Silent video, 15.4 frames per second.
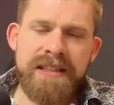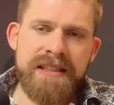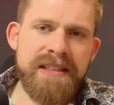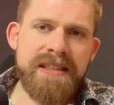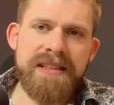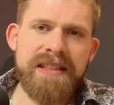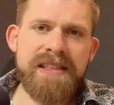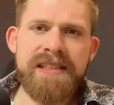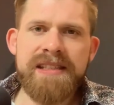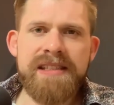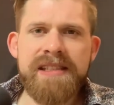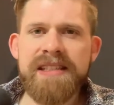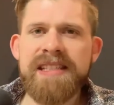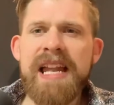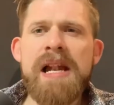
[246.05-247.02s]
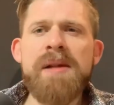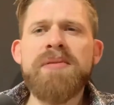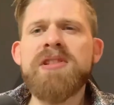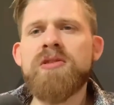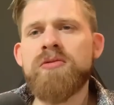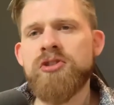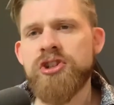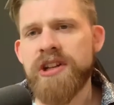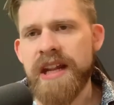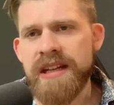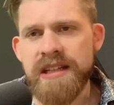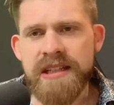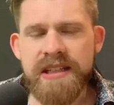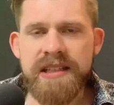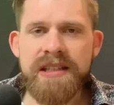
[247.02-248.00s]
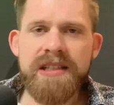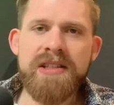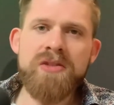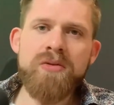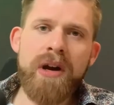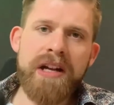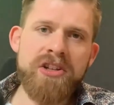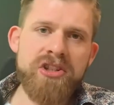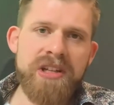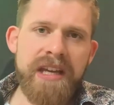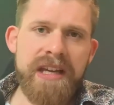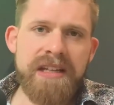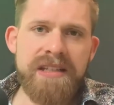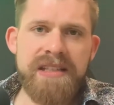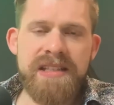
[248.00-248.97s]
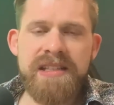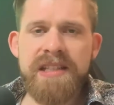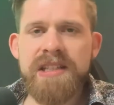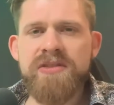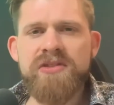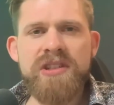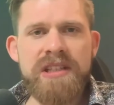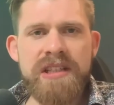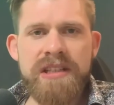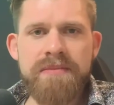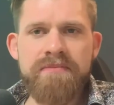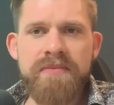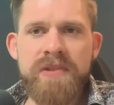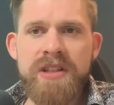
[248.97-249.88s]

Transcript: das, das ist selbstunständig, das ist zu anstrengend, das ist nichts für dich.